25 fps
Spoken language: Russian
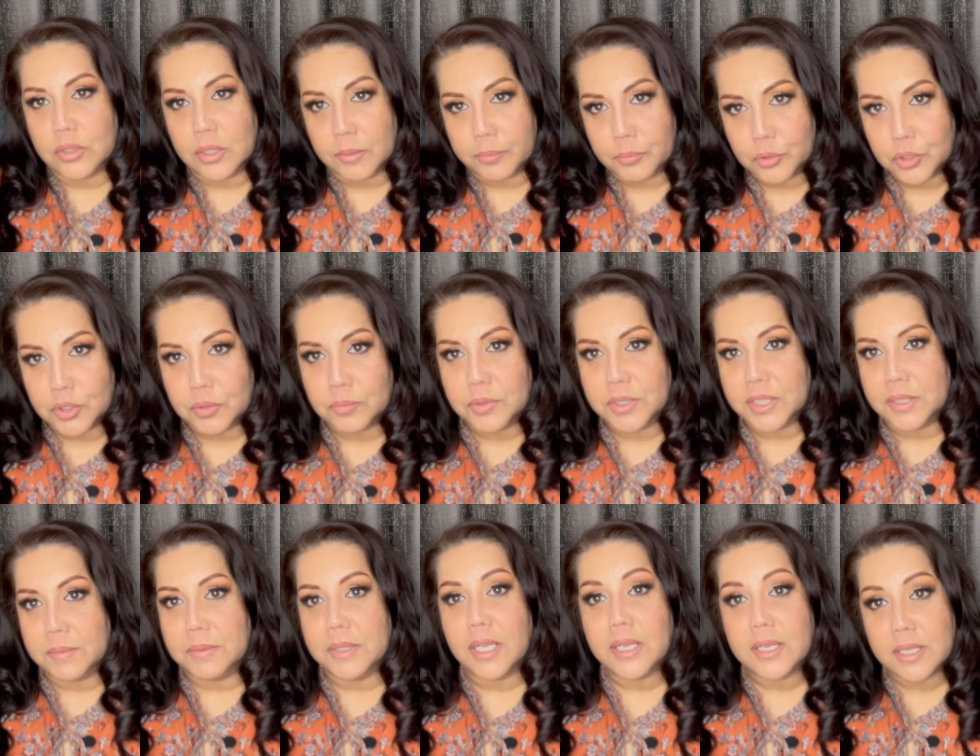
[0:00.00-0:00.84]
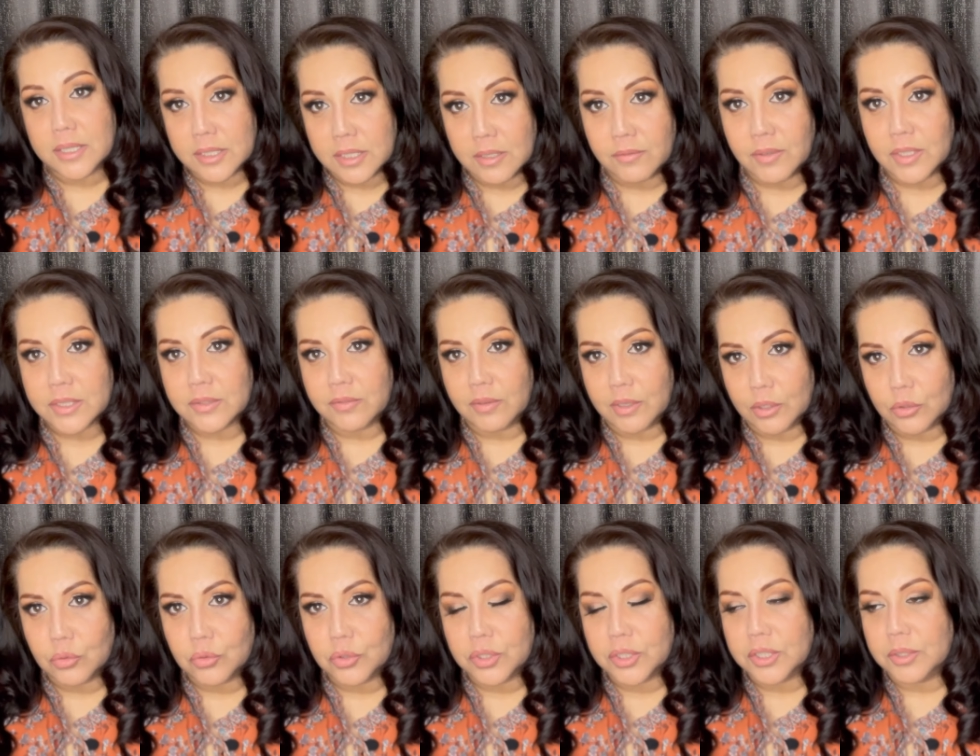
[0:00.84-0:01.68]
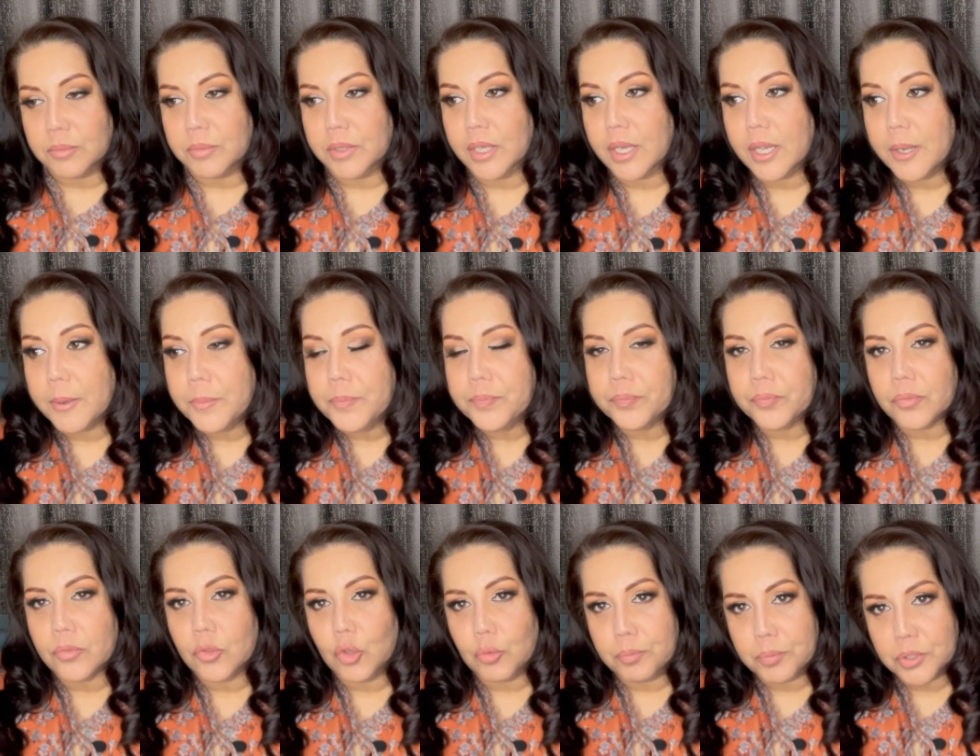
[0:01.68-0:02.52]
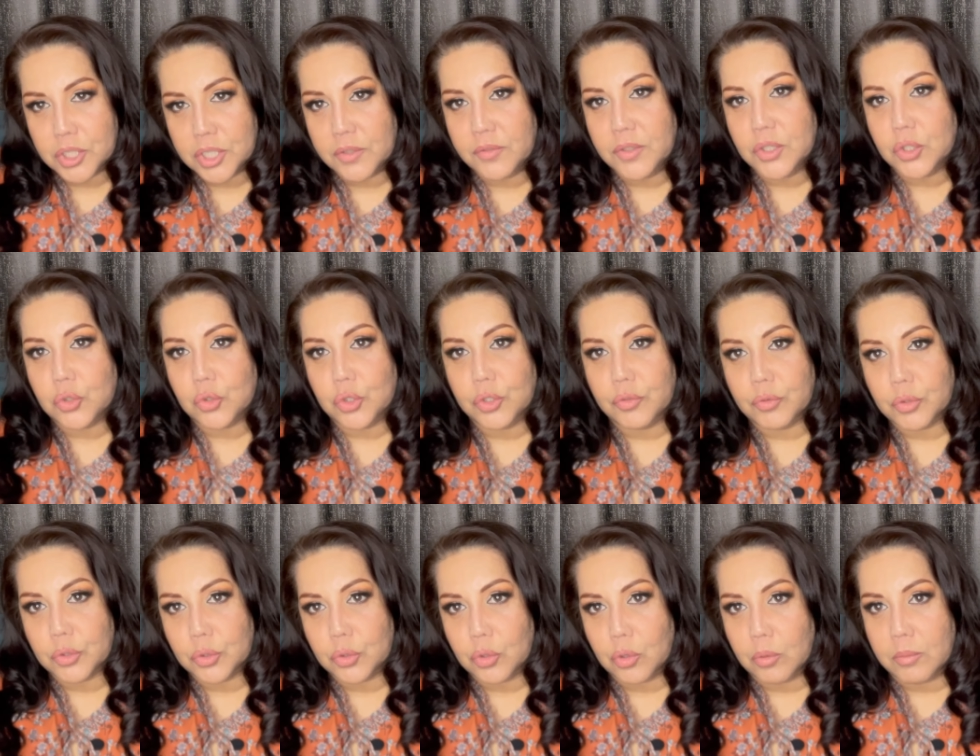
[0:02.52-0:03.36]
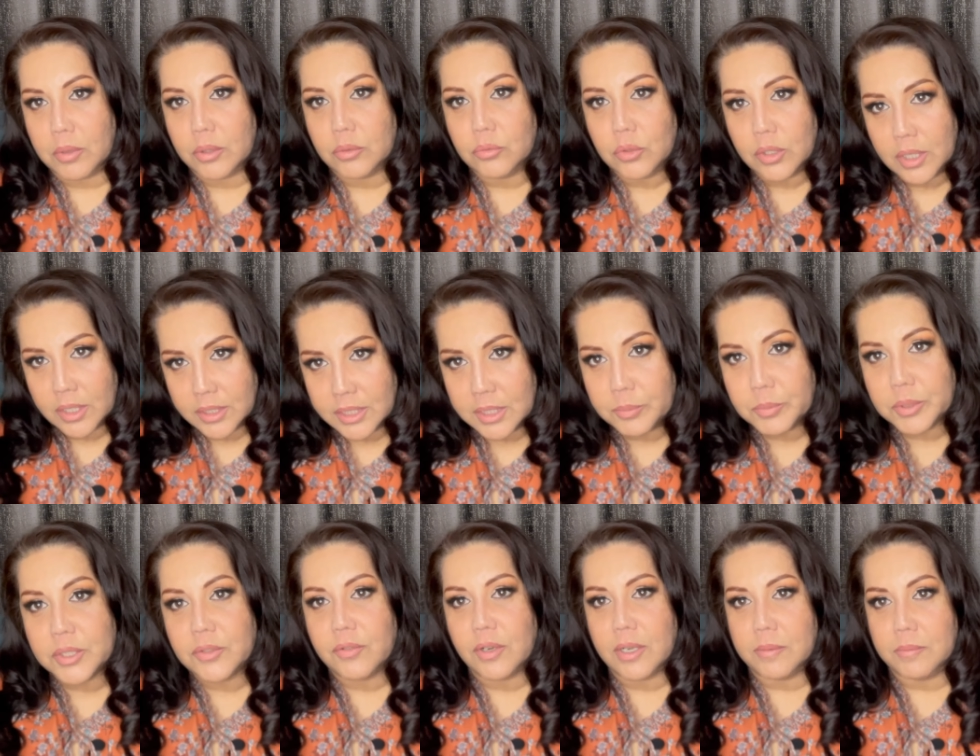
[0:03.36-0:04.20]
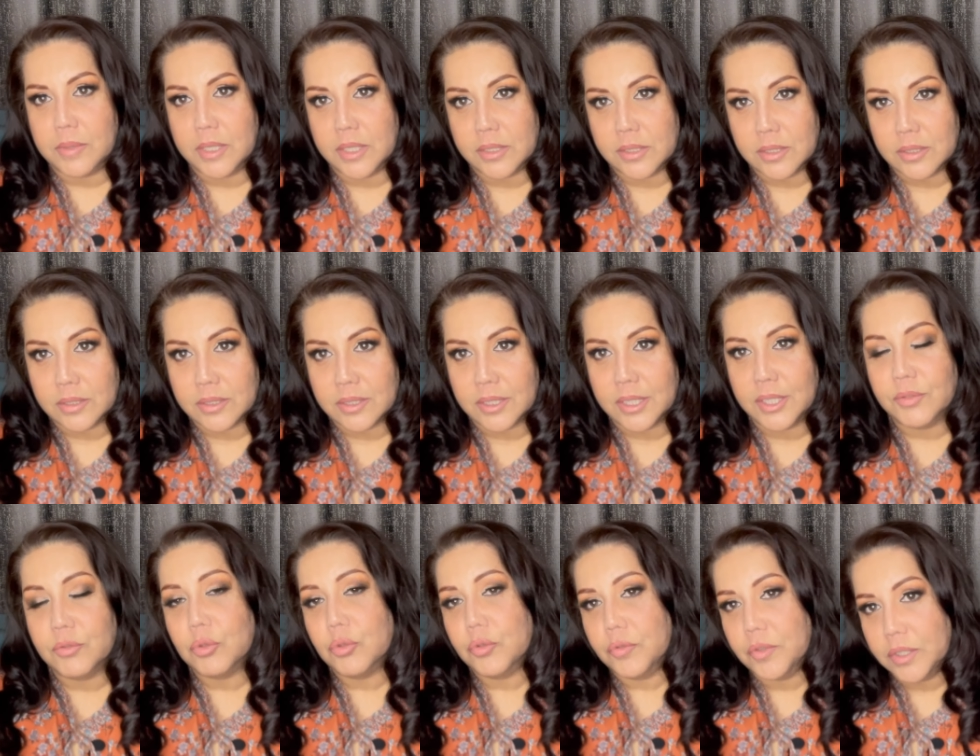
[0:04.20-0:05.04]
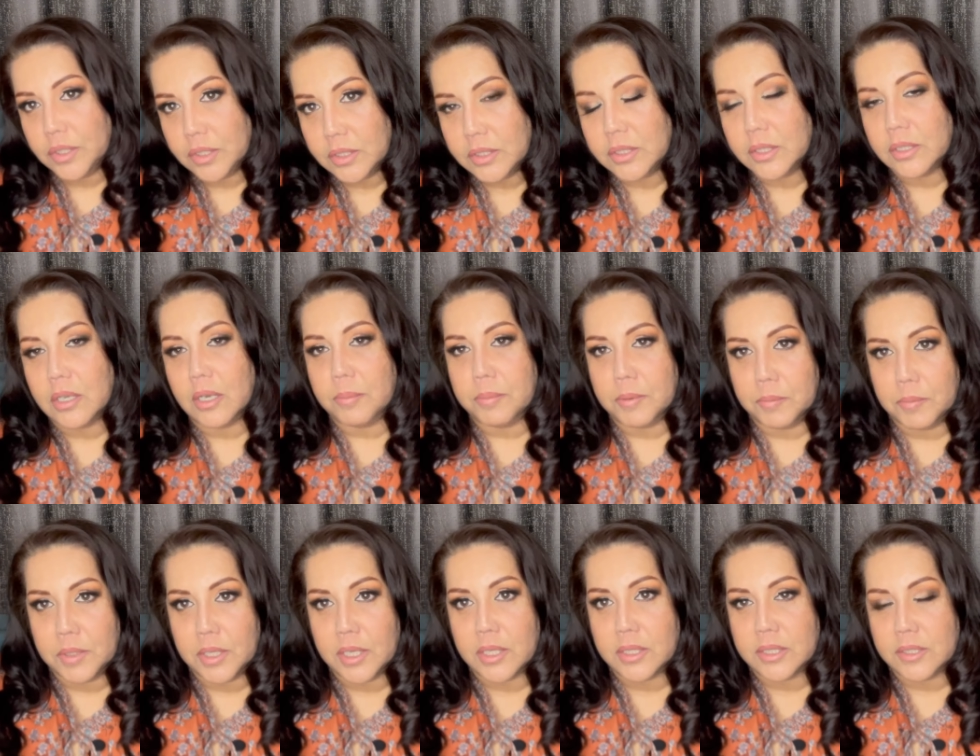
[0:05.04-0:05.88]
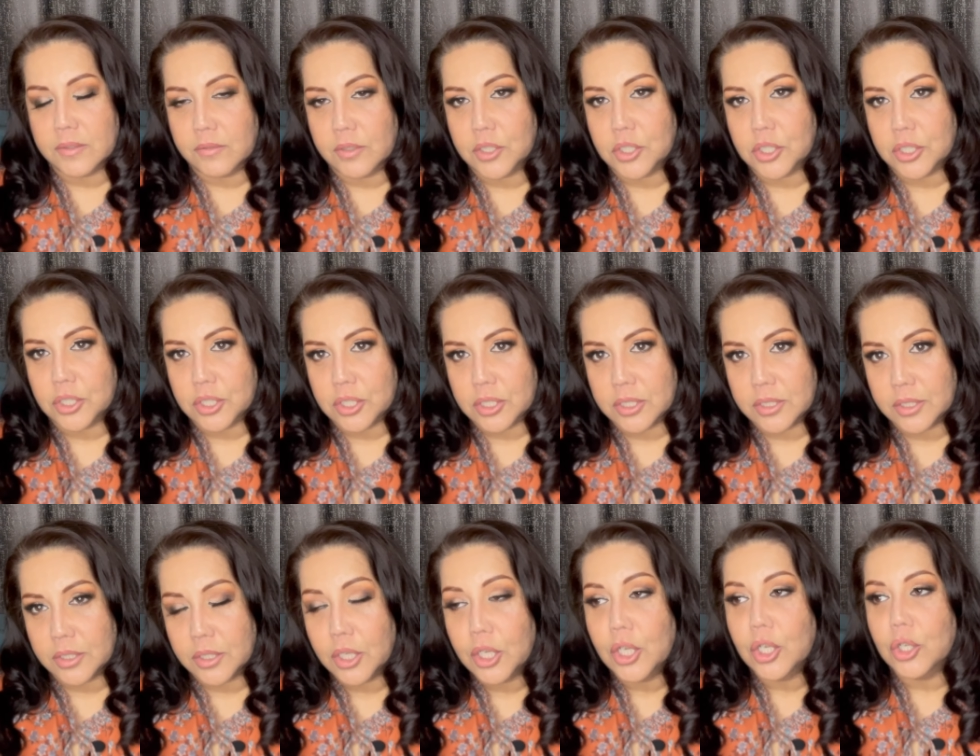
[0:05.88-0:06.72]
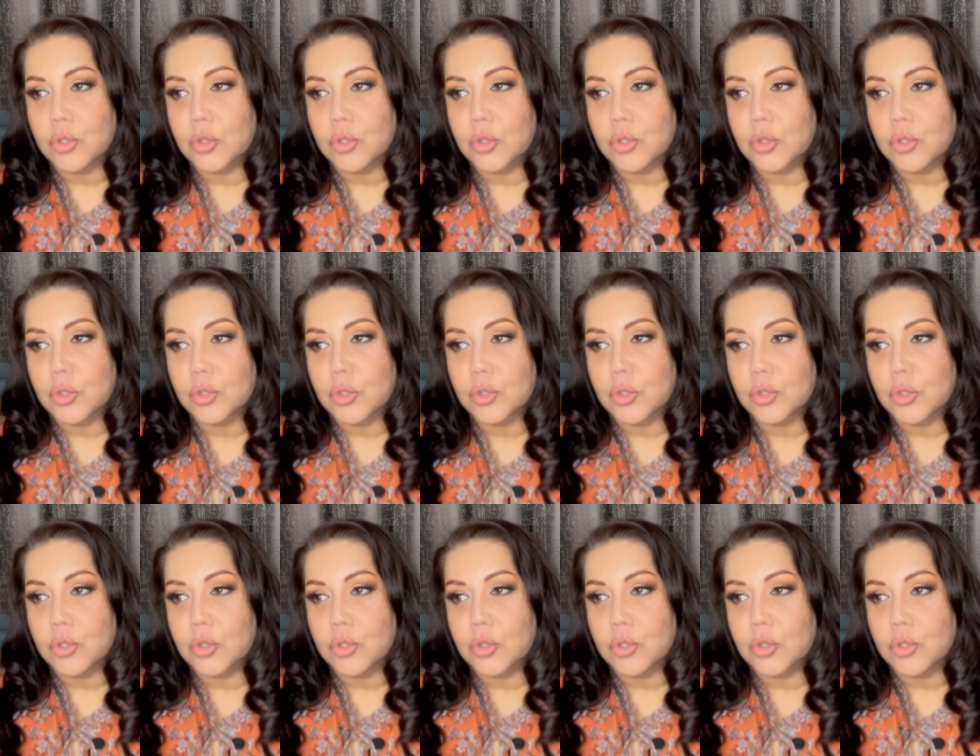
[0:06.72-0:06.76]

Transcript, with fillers: допустим, семья, если вас волнует семья, то поживите у него дома, ну хотя бы два месяца, и вы увидите, как поменяется ваша жизнь.